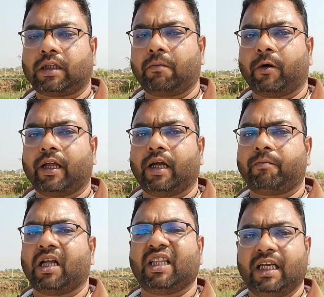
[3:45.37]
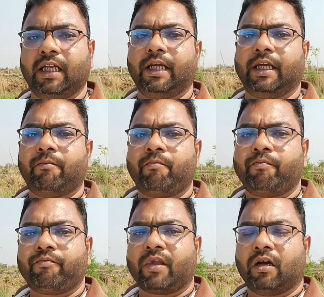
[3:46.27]
তারপরে আপনার দিল্লি
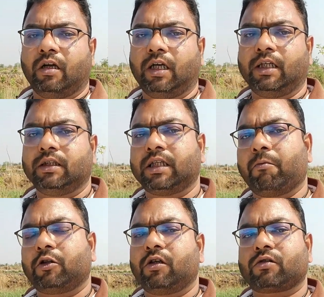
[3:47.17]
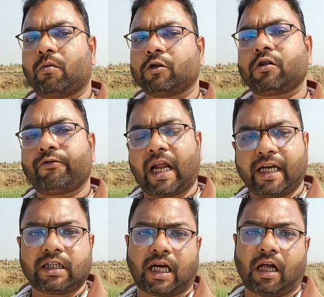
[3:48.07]
এই যাবতীয় সমস্ত
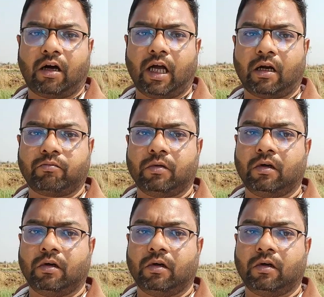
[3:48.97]
ফ্লাইটই ছাড়া হয় আর